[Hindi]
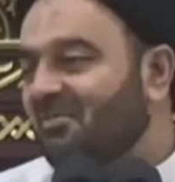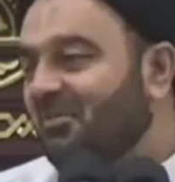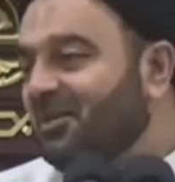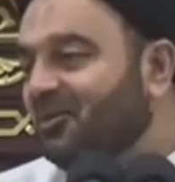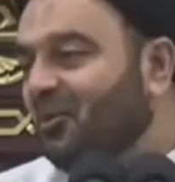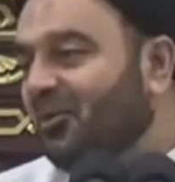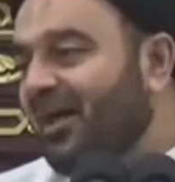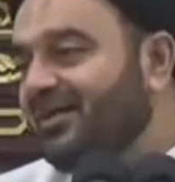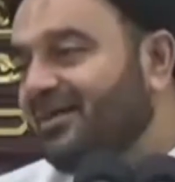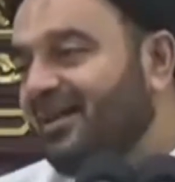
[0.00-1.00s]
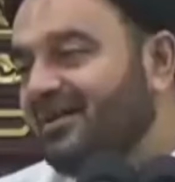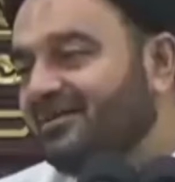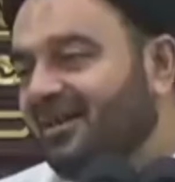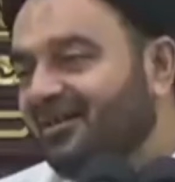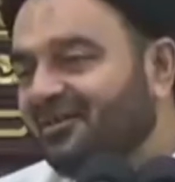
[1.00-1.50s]
मैं इसको कैसे
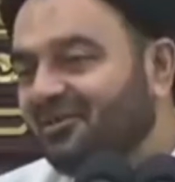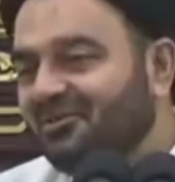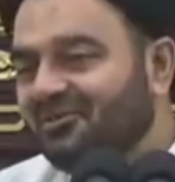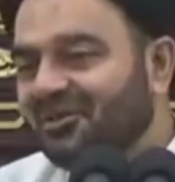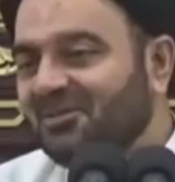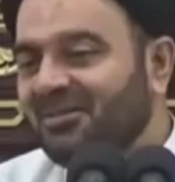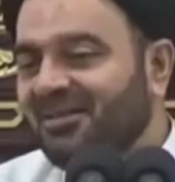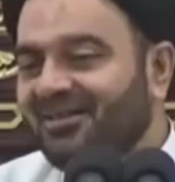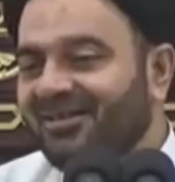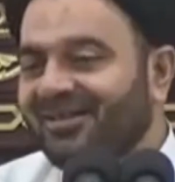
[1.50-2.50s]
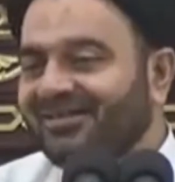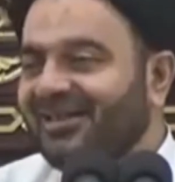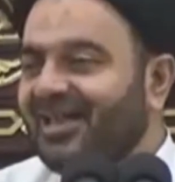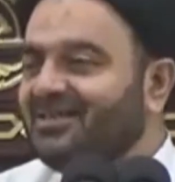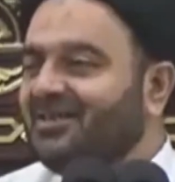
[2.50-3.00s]
आसान करूं किबला
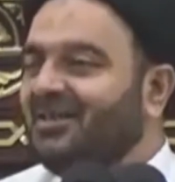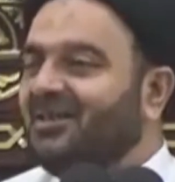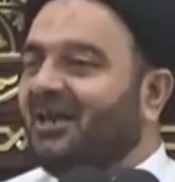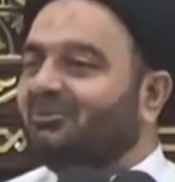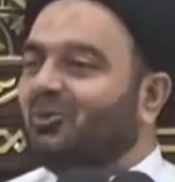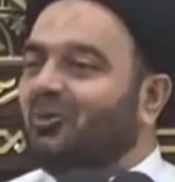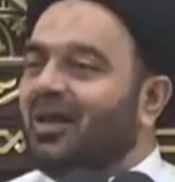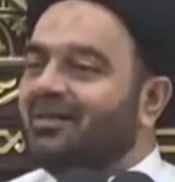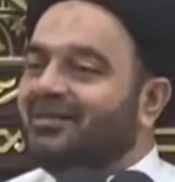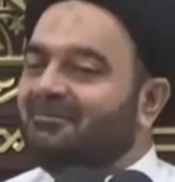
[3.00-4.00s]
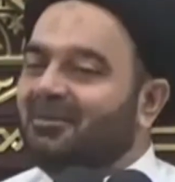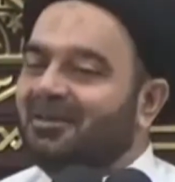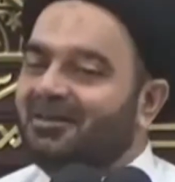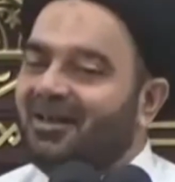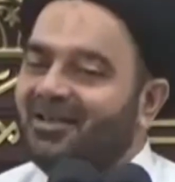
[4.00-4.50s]
जैसे ही आप दुनिया से
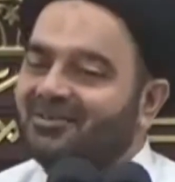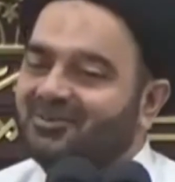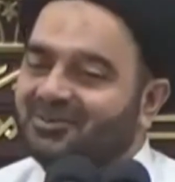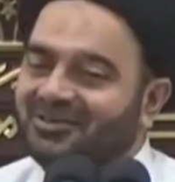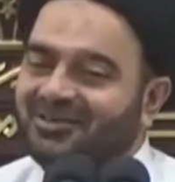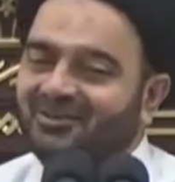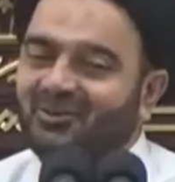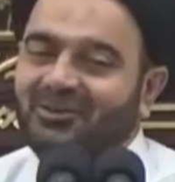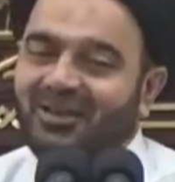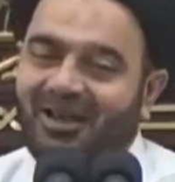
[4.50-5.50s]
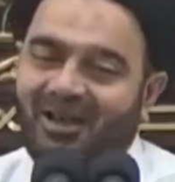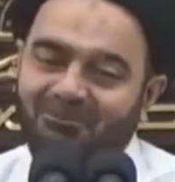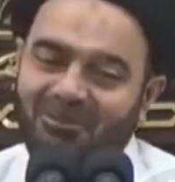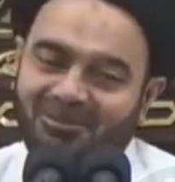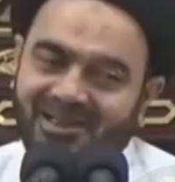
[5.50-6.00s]
बेनियाज होते हैं दुनिया
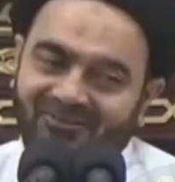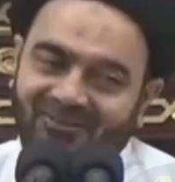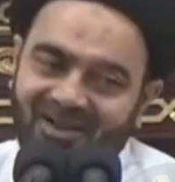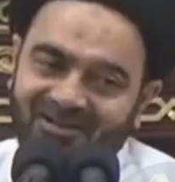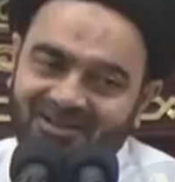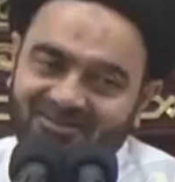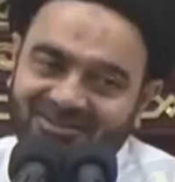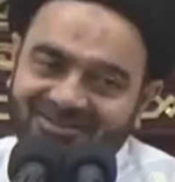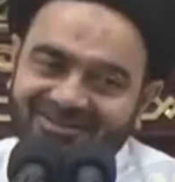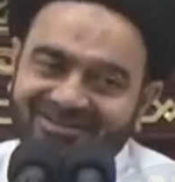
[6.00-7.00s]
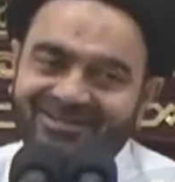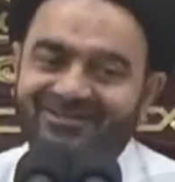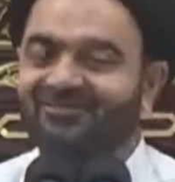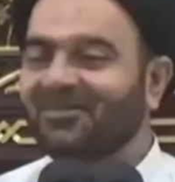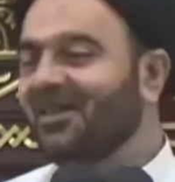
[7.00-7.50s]
आपकी तरफ आगे बढ़ती है
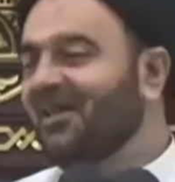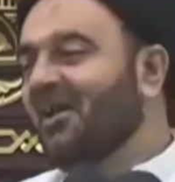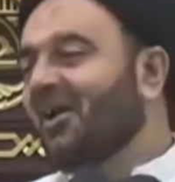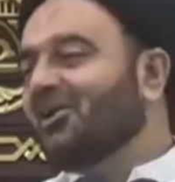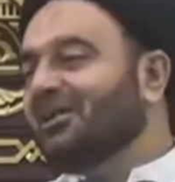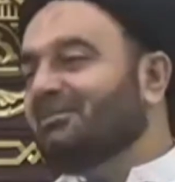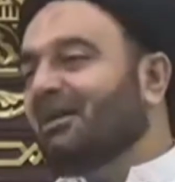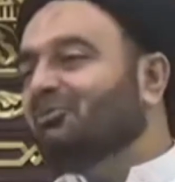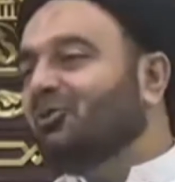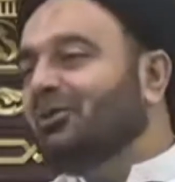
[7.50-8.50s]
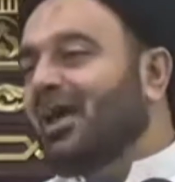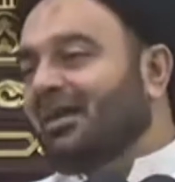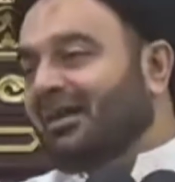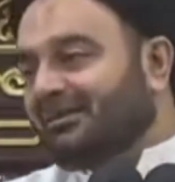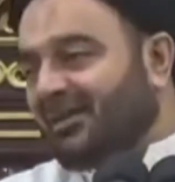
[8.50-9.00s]
और जब आप दुनिया
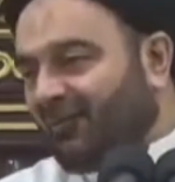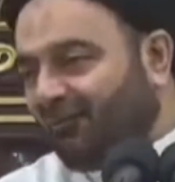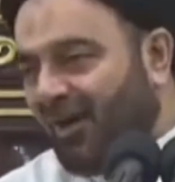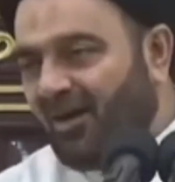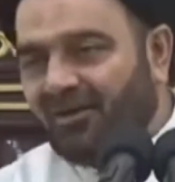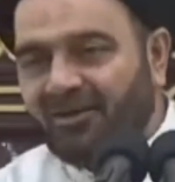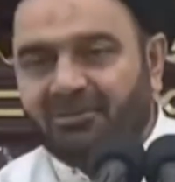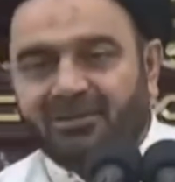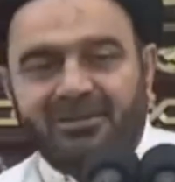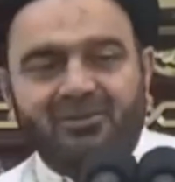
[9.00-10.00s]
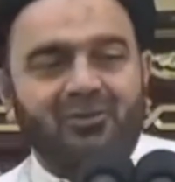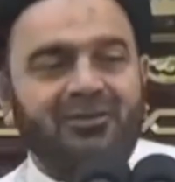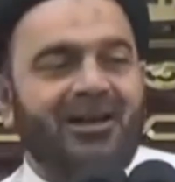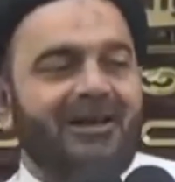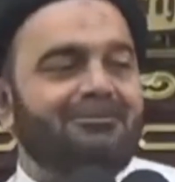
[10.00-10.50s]
की तरफ आगे बढ़ते हैं
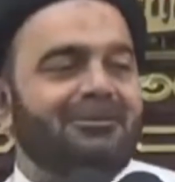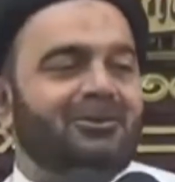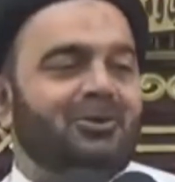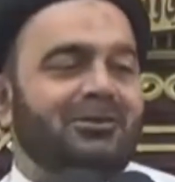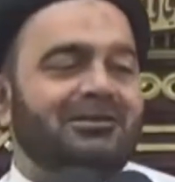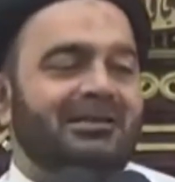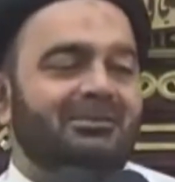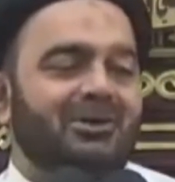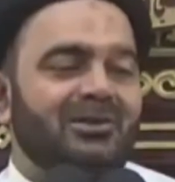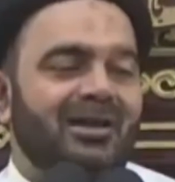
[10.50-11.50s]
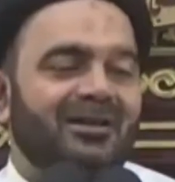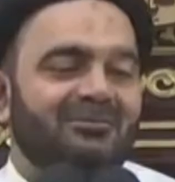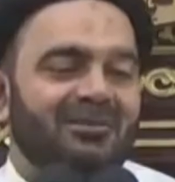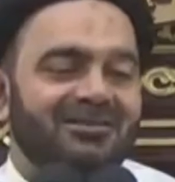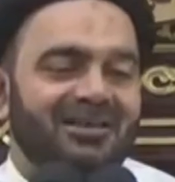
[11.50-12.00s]
दुनिया आपसे दो कदम और
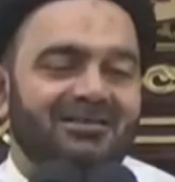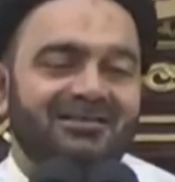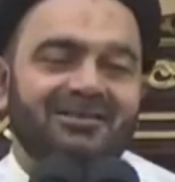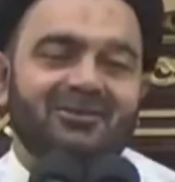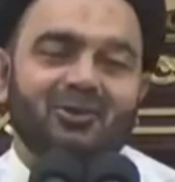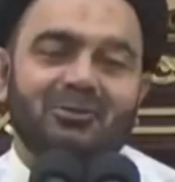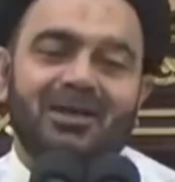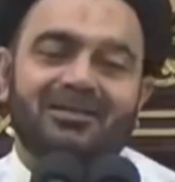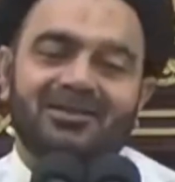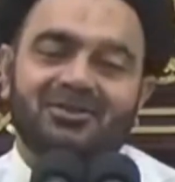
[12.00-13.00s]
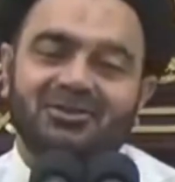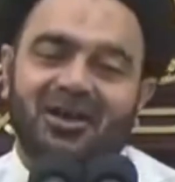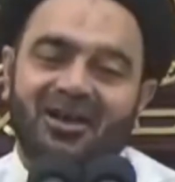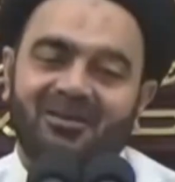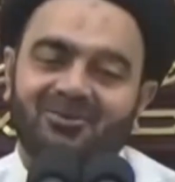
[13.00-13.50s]
आगे बढ़ जाती है सुबह से
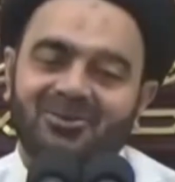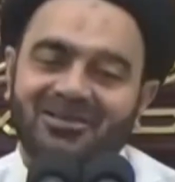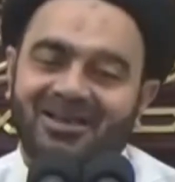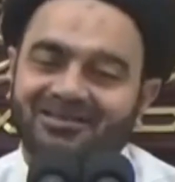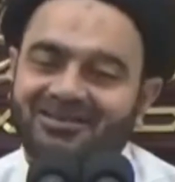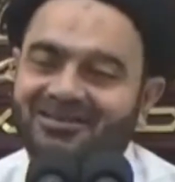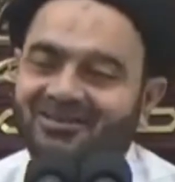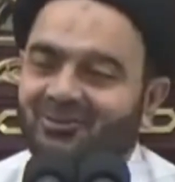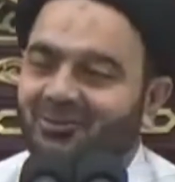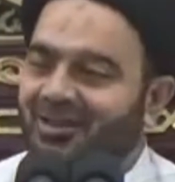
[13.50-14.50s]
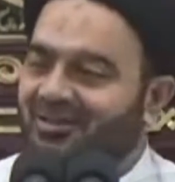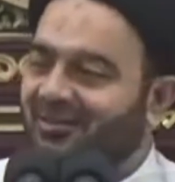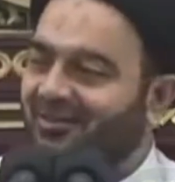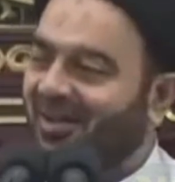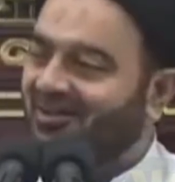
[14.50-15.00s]
शाम हो जाती है दुनिया
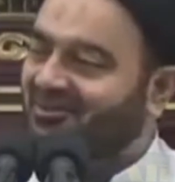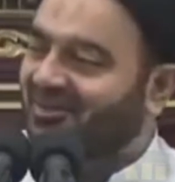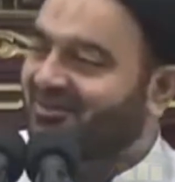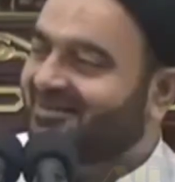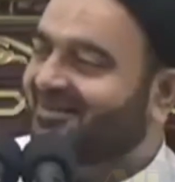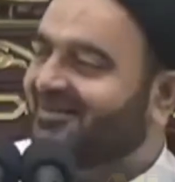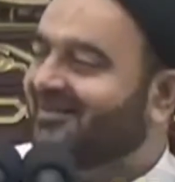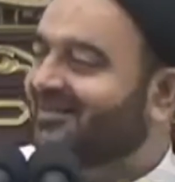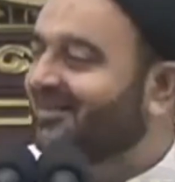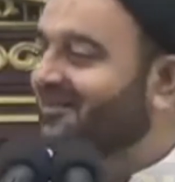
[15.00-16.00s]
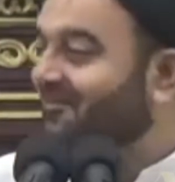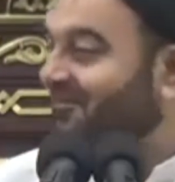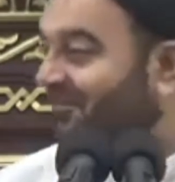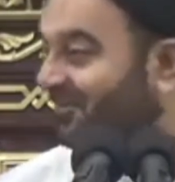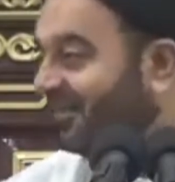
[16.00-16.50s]
तलाश करते करते
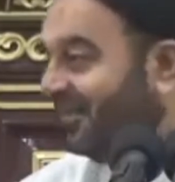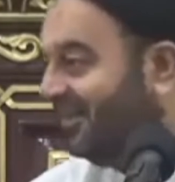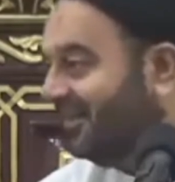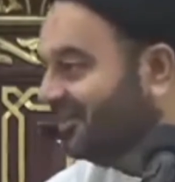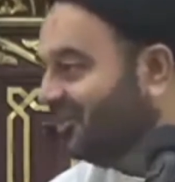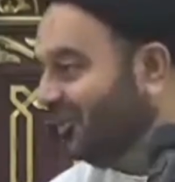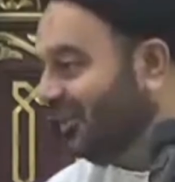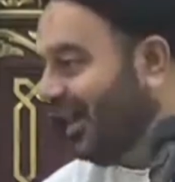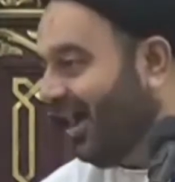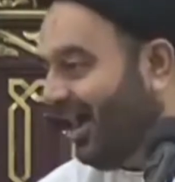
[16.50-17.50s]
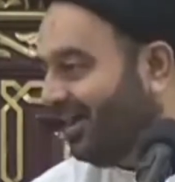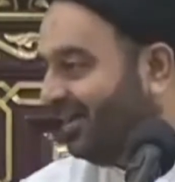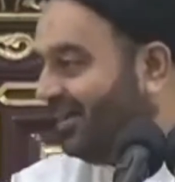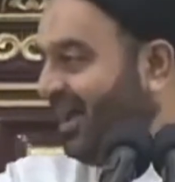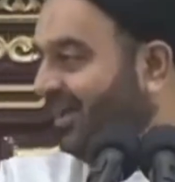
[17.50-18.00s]
दुनिया
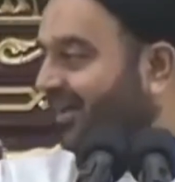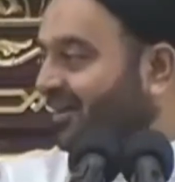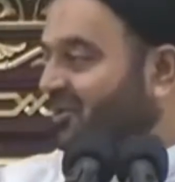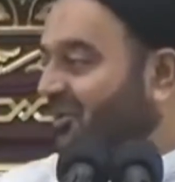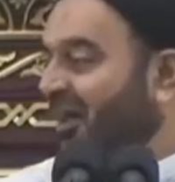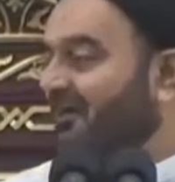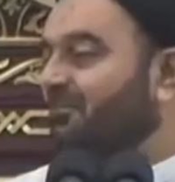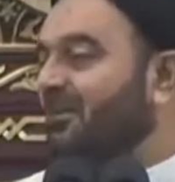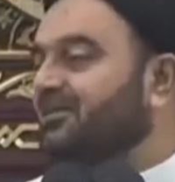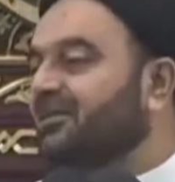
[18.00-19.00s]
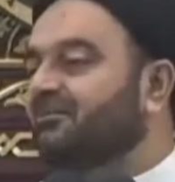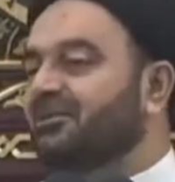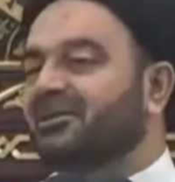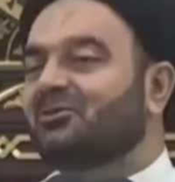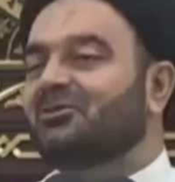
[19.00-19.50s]
आगे आगे इंसान पीछे
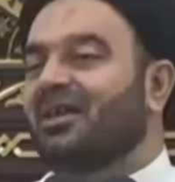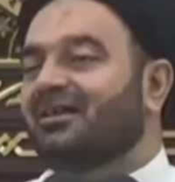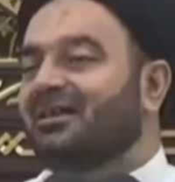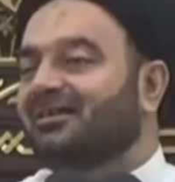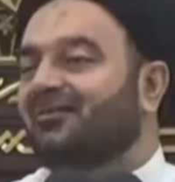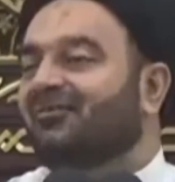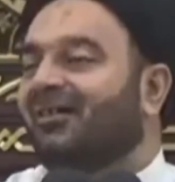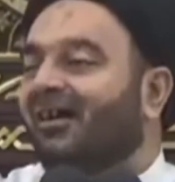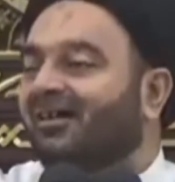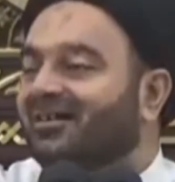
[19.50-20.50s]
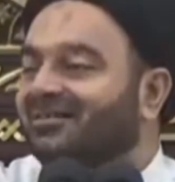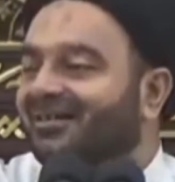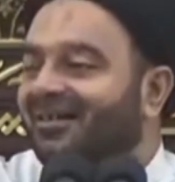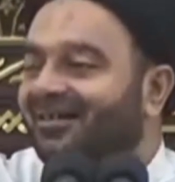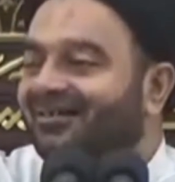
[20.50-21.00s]
पीछे खुदा कहता है वहां कहां
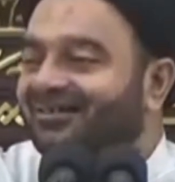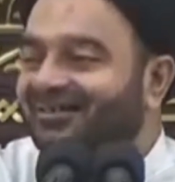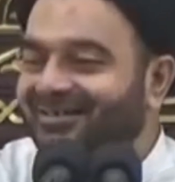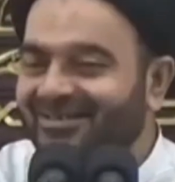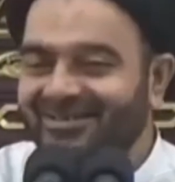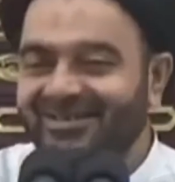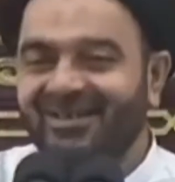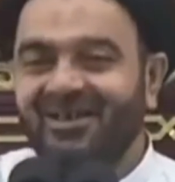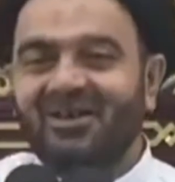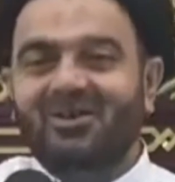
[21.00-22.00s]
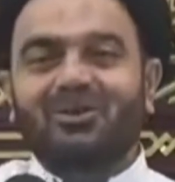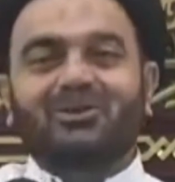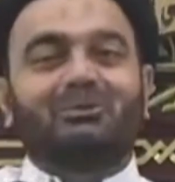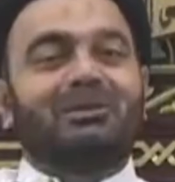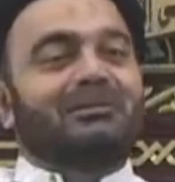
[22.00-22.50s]
जा रहा है
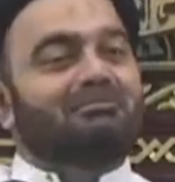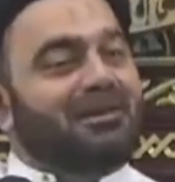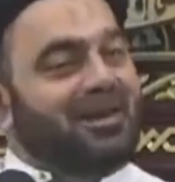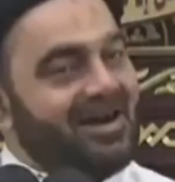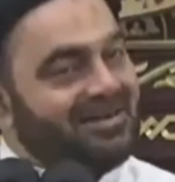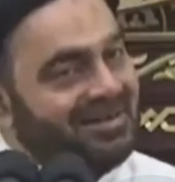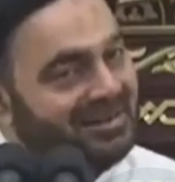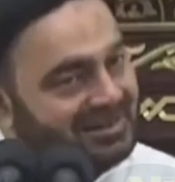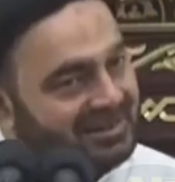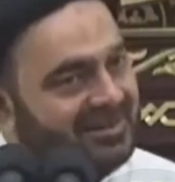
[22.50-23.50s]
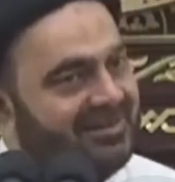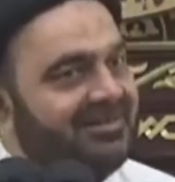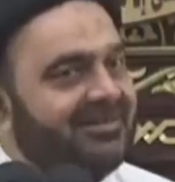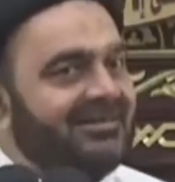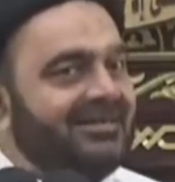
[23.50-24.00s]
और तुमने बनाए ही तेरे
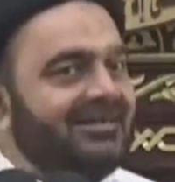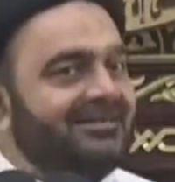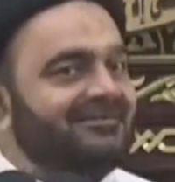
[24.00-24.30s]
लिए है